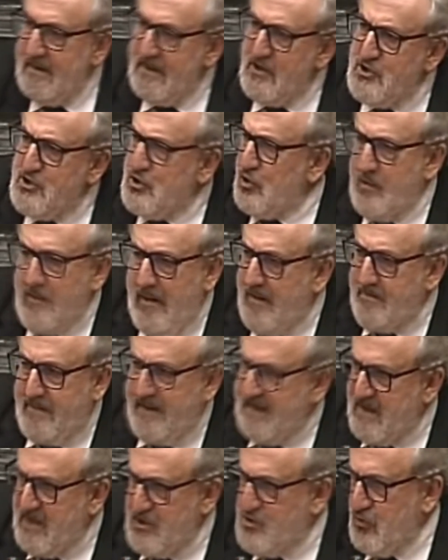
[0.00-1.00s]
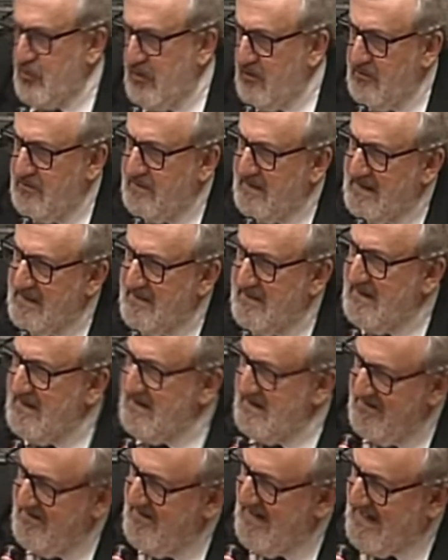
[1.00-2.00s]
regioni, ma per ragioni
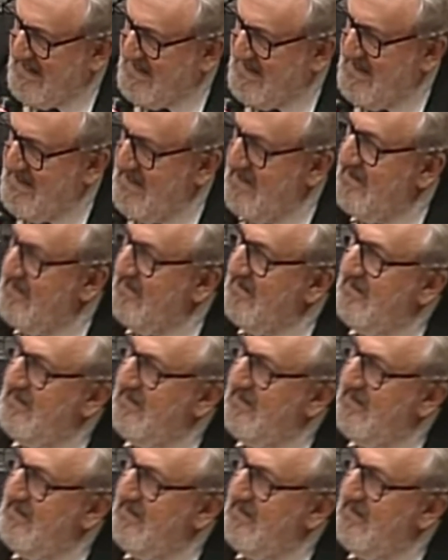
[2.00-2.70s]
completamente diverse.